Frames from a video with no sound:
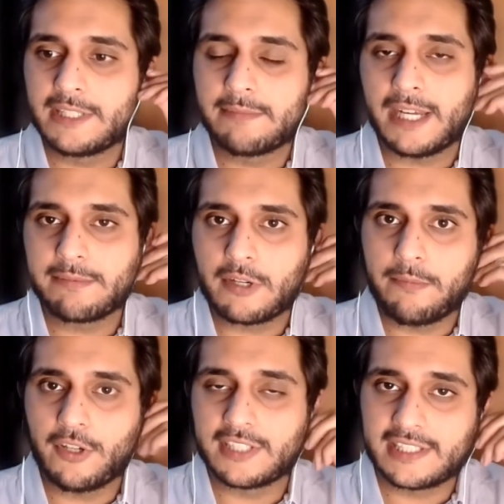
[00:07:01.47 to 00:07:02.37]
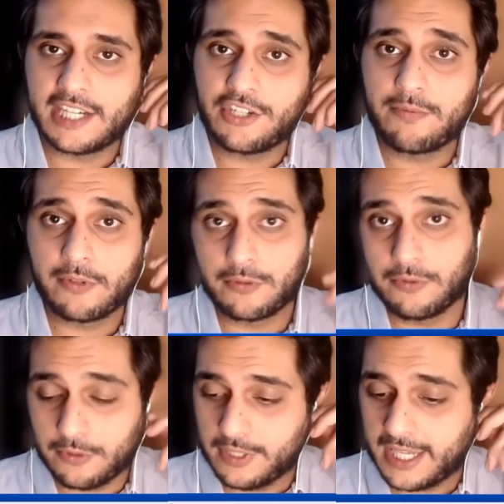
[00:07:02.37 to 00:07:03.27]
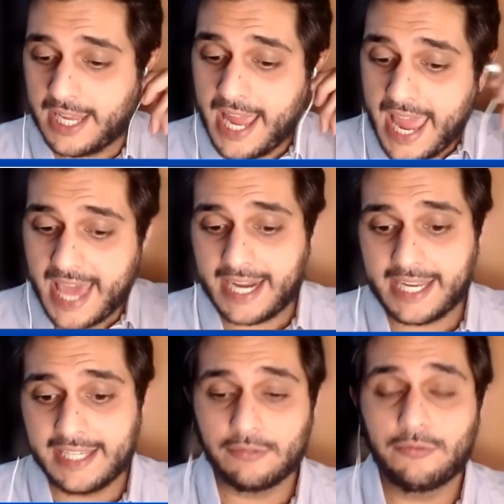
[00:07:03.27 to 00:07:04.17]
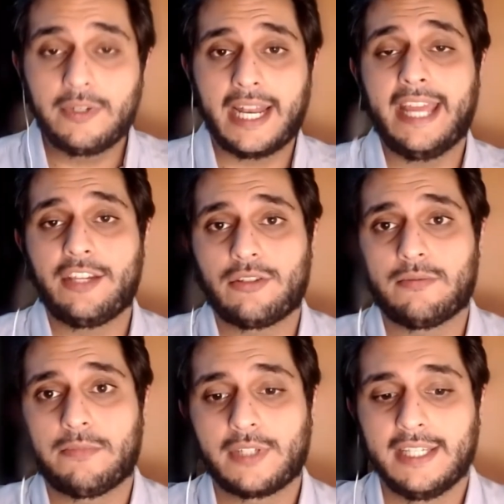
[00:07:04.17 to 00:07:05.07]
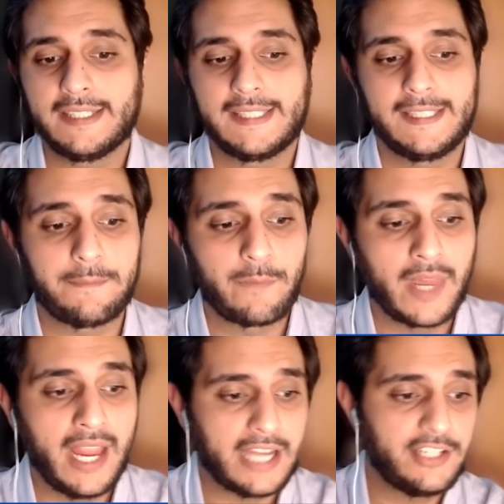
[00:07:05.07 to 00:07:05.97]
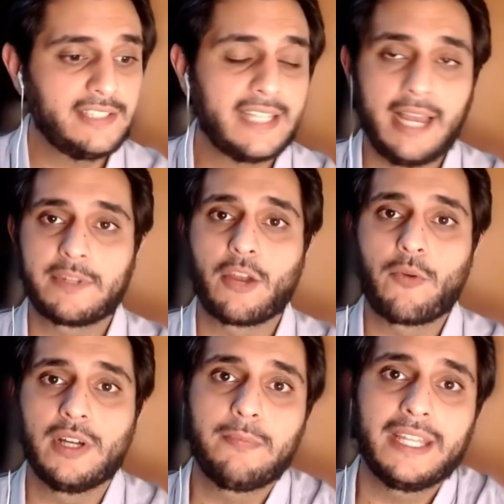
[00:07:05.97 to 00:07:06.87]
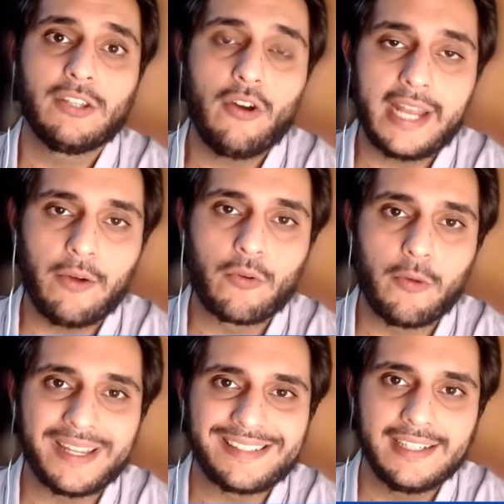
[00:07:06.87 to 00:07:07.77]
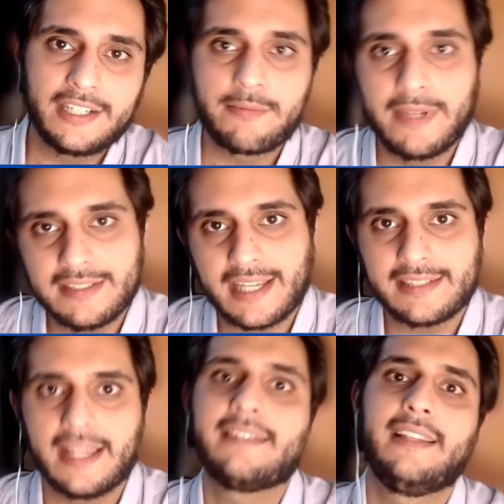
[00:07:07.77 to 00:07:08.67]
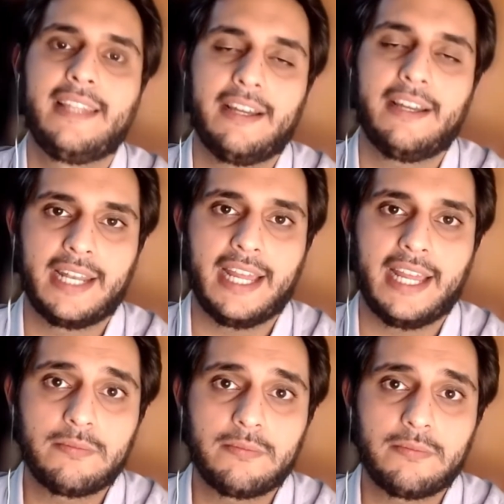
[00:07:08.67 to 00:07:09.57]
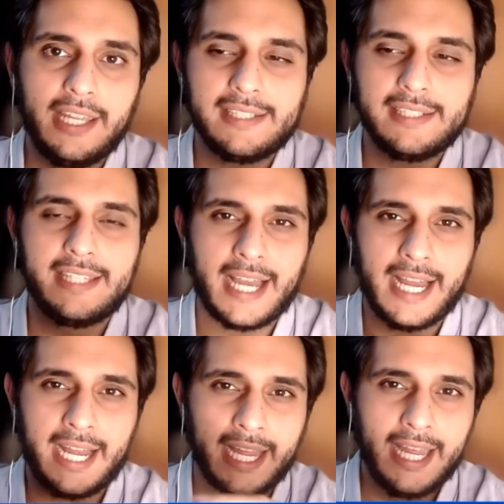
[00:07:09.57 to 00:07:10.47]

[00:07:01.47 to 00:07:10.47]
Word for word: principais propostas que a gente procurou, né, era a questão do crédito, porque assim, a gente sabe que quanto menor é o comerciante, menos acesso ele tem ao crédito. Porque assim, a